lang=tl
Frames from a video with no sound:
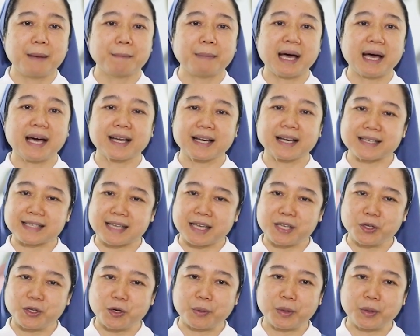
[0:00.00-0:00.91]
Para sa
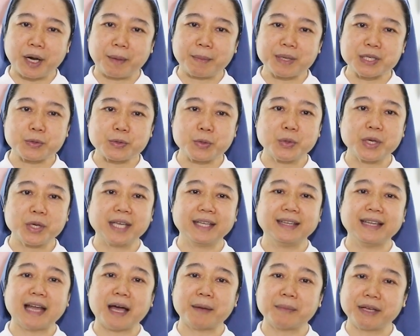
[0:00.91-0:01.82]
inyong na
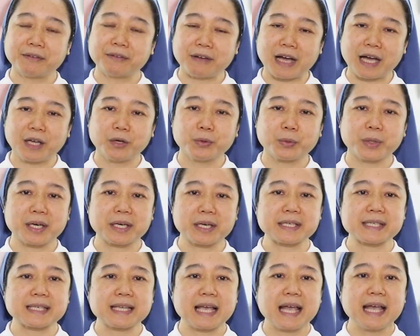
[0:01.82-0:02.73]
masugid naming
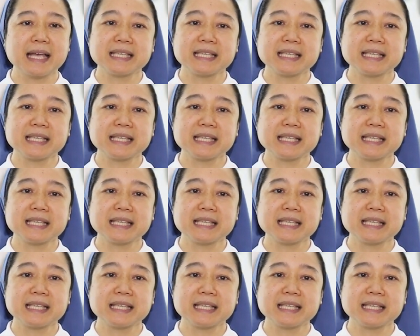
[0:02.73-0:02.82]
followers,